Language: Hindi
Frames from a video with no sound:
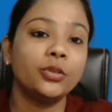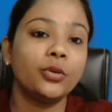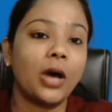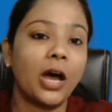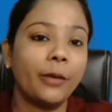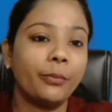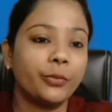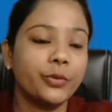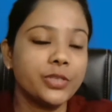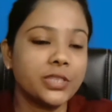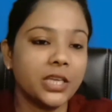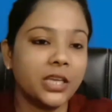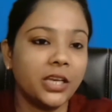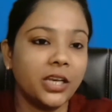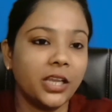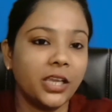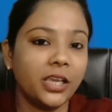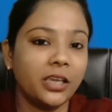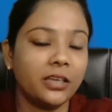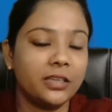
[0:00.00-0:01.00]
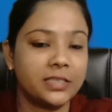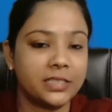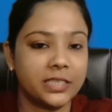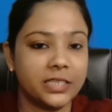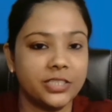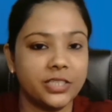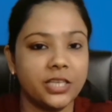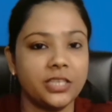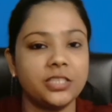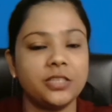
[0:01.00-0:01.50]
तो आपको सर ने
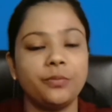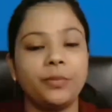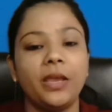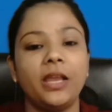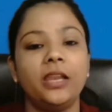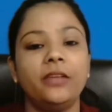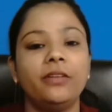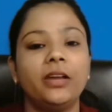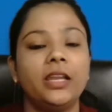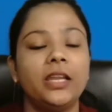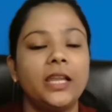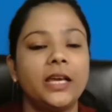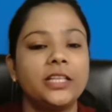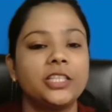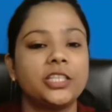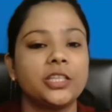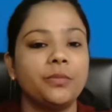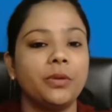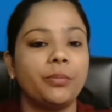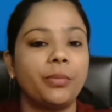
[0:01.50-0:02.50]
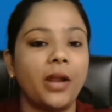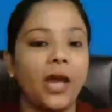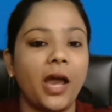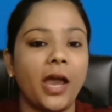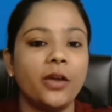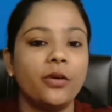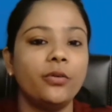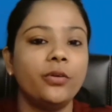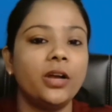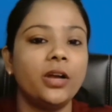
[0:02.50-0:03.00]
इसके जस्ट पहले वाले लेक्चर में
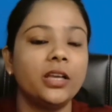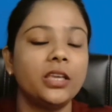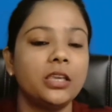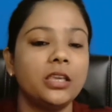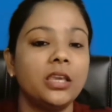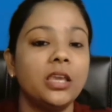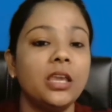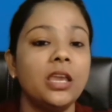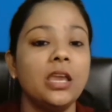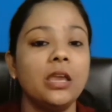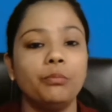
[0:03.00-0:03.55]
पढ़ाया होगा कि